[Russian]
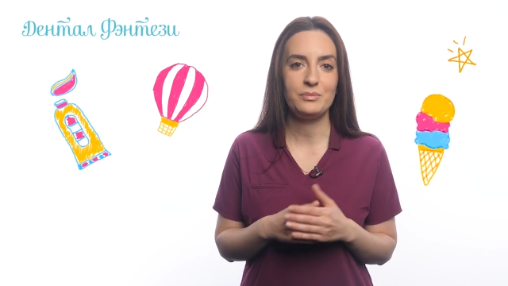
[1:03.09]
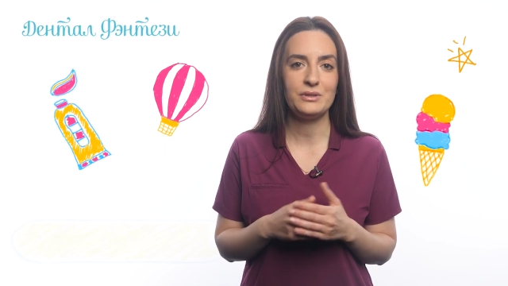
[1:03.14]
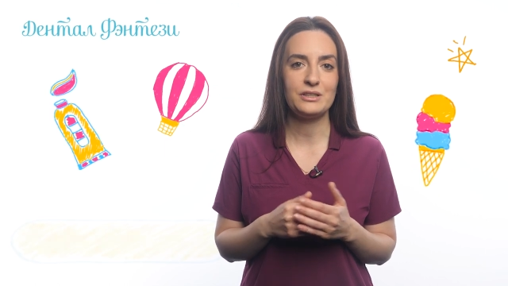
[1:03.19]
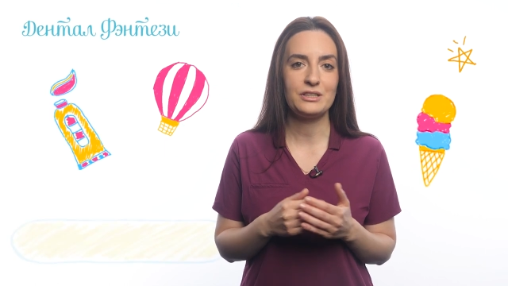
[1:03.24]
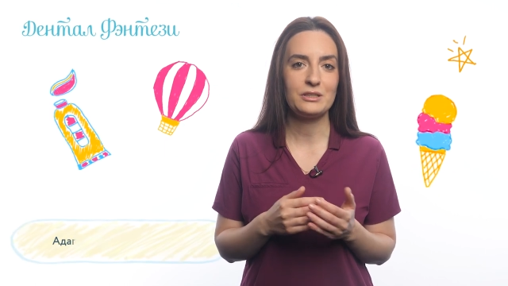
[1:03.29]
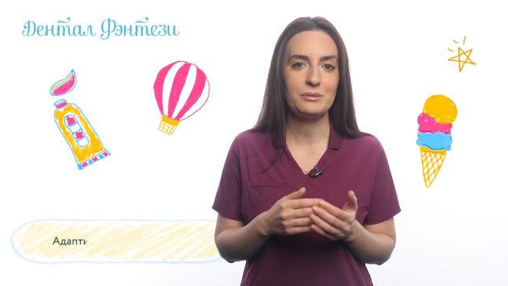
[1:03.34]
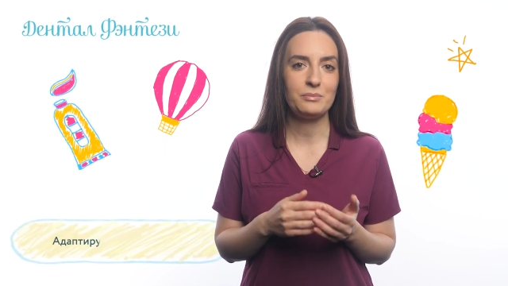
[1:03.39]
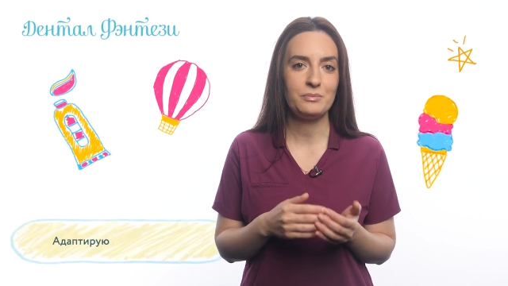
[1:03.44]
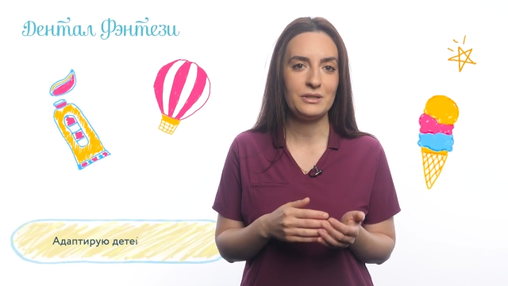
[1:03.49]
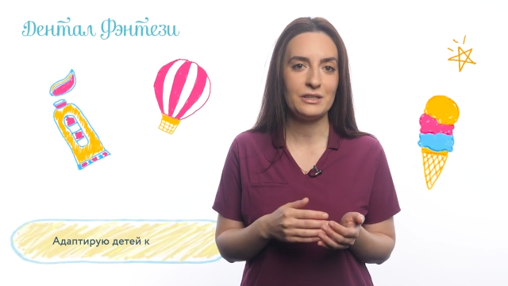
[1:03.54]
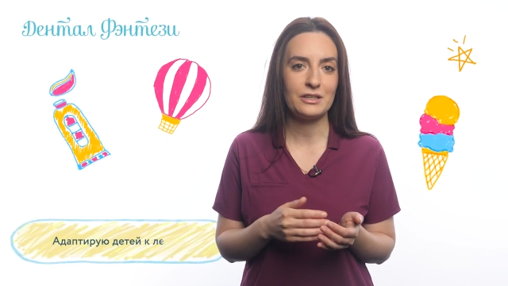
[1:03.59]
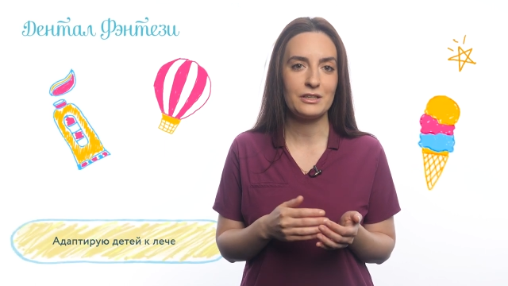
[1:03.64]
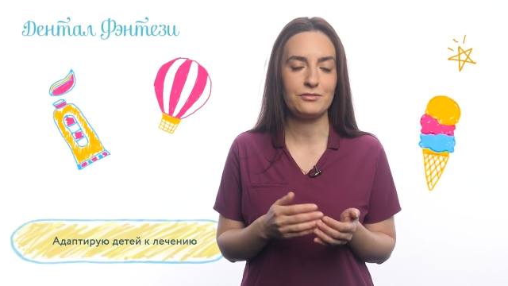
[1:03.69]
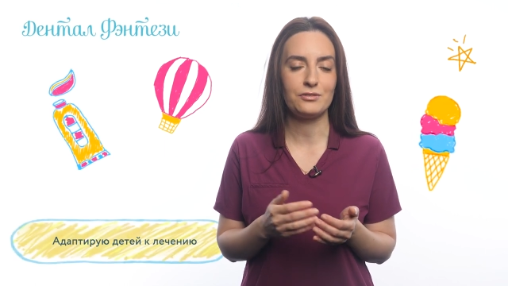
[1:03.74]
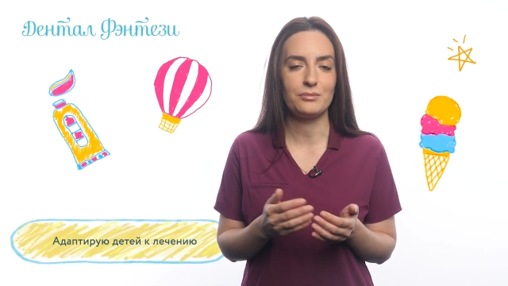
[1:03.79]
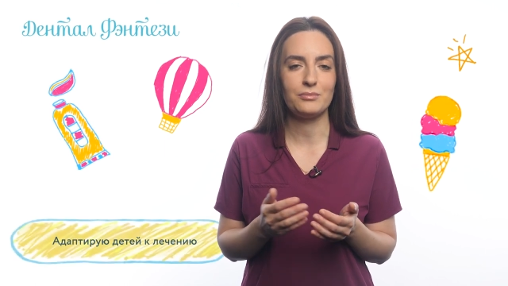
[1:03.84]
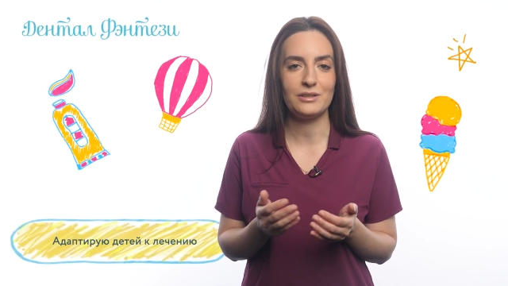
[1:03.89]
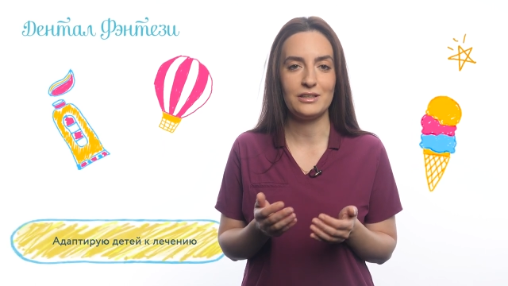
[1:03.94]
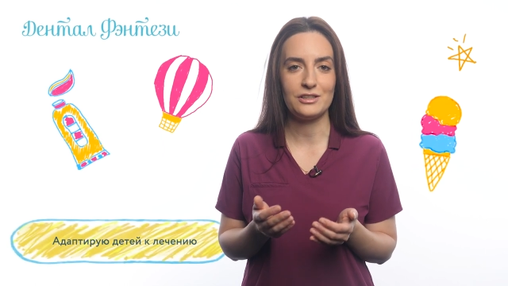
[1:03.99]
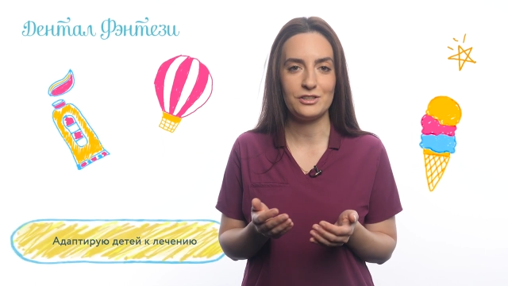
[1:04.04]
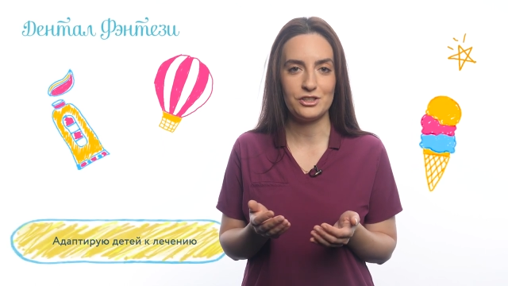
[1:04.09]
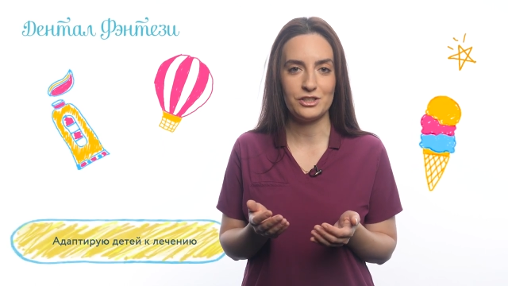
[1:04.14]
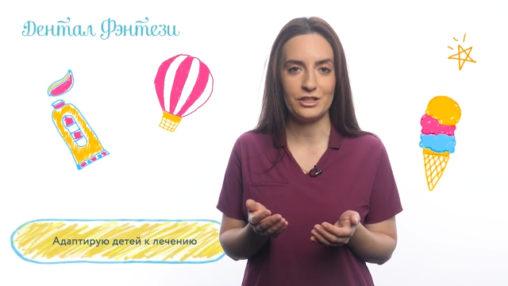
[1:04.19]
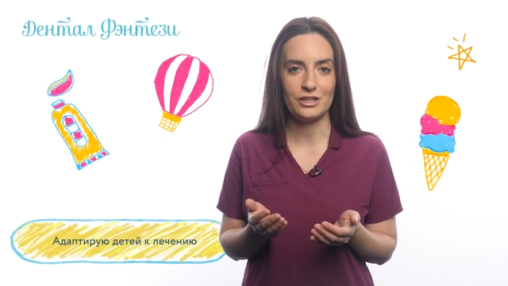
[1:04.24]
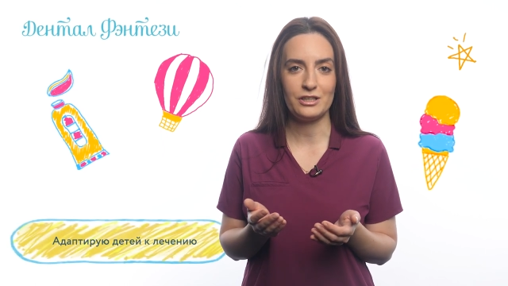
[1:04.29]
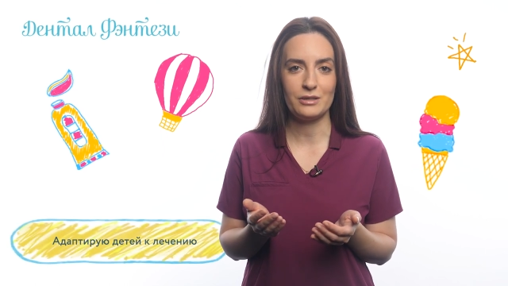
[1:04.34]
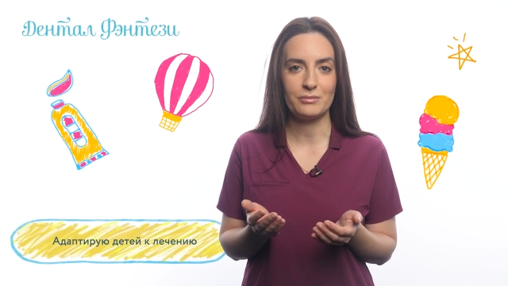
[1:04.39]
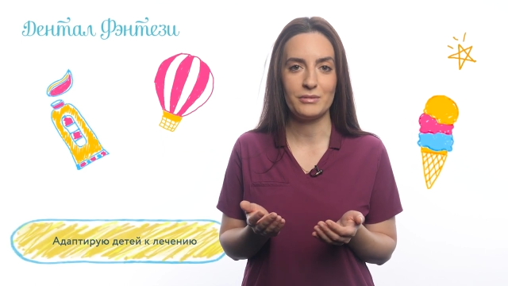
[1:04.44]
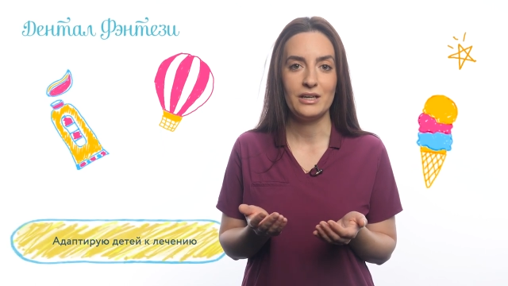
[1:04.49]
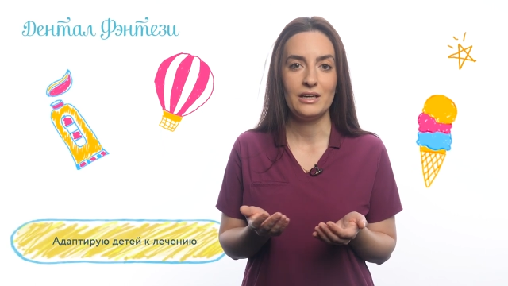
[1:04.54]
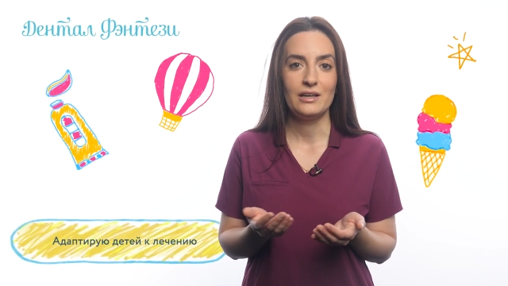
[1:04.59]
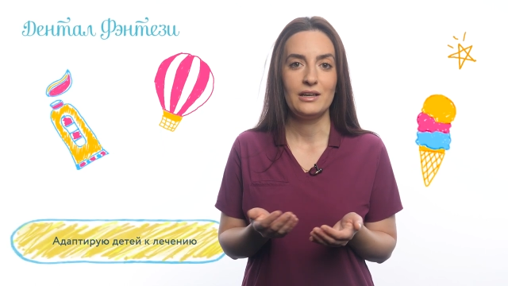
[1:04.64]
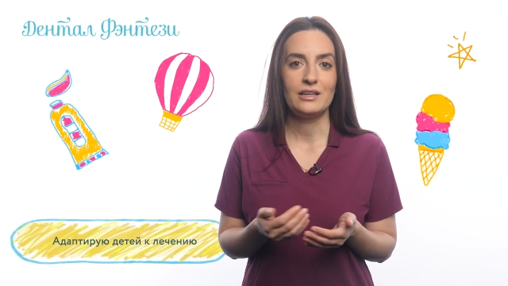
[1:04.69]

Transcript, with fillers: перед первым лечением,